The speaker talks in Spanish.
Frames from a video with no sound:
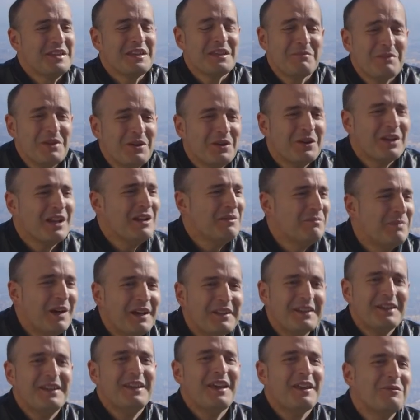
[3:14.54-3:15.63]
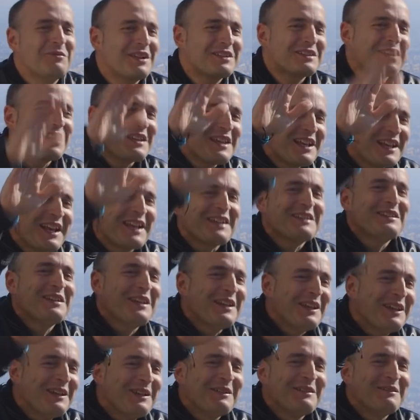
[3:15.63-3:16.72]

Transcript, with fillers: y veo que el padre hace una señal así